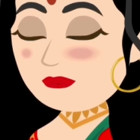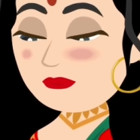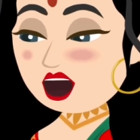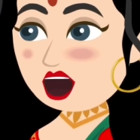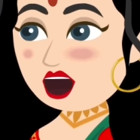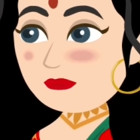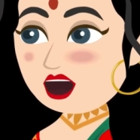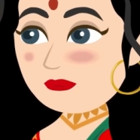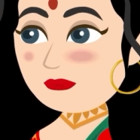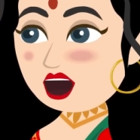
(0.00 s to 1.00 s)
तुम बस
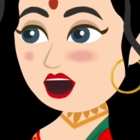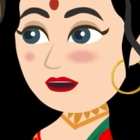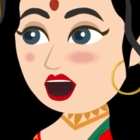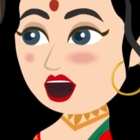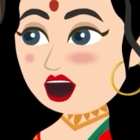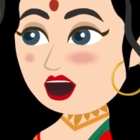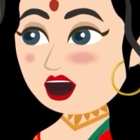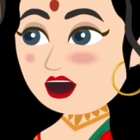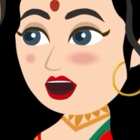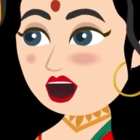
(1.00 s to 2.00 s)
सच्चे मन से मेरा
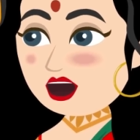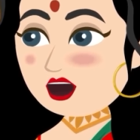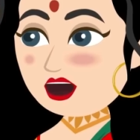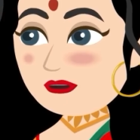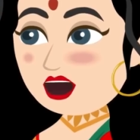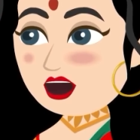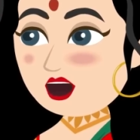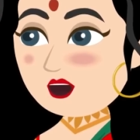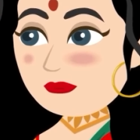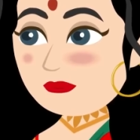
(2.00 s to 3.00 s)
नाम ले लिया करना